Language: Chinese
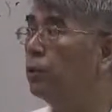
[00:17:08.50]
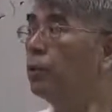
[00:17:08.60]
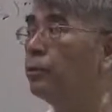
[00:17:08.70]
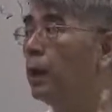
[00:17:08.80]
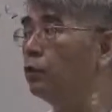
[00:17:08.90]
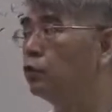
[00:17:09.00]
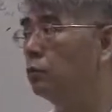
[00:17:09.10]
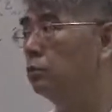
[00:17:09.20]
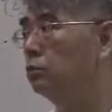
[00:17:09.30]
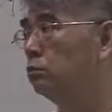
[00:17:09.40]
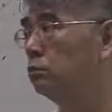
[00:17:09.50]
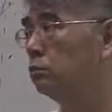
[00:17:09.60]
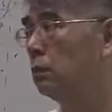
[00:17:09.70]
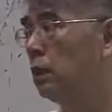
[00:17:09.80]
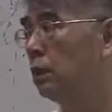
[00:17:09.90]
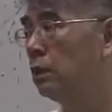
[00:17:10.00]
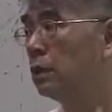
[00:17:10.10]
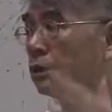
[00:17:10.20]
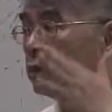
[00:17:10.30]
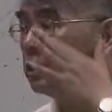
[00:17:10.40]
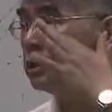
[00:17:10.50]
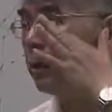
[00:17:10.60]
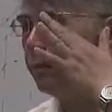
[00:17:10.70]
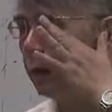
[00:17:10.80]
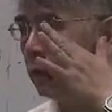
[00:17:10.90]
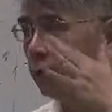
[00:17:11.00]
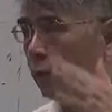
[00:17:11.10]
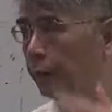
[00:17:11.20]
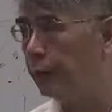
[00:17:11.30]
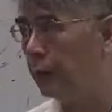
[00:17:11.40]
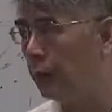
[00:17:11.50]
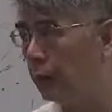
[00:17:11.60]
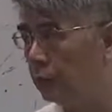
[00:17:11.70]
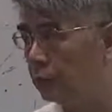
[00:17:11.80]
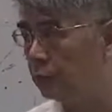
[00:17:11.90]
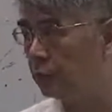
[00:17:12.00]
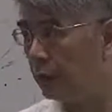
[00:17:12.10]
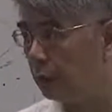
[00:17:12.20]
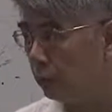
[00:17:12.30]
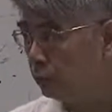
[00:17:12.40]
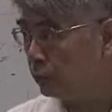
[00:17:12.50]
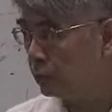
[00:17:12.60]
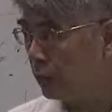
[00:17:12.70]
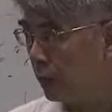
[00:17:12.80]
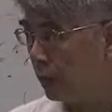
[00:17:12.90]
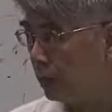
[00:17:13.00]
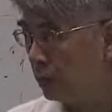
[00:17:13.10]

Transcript: 同的标准。你知道，事实上每一个软体啊，都是它公司啊